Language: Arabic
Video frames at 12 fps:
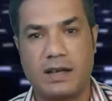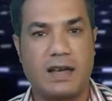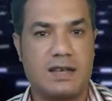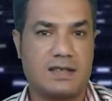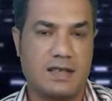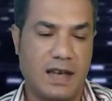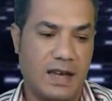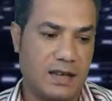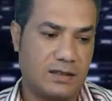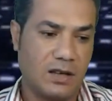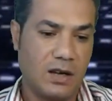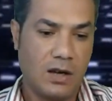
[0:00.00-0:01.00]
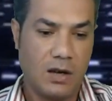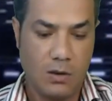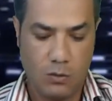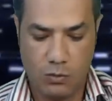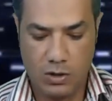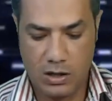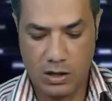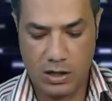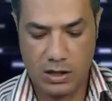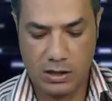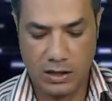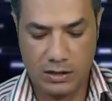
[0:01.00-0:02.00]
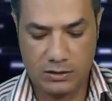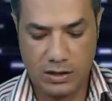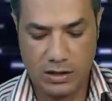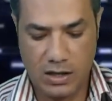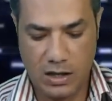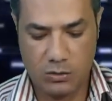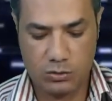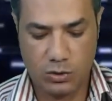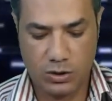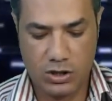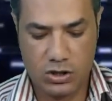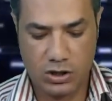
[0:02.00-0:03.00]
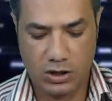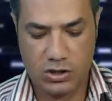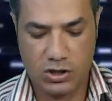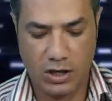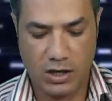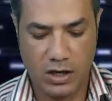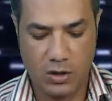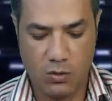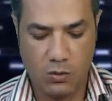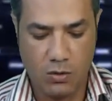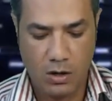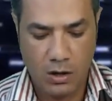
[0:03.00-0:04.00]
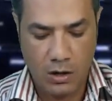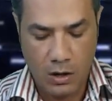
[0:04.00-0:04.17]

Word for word: ورجع الساعات والقضيه وتركي الشيخ اشتكاكه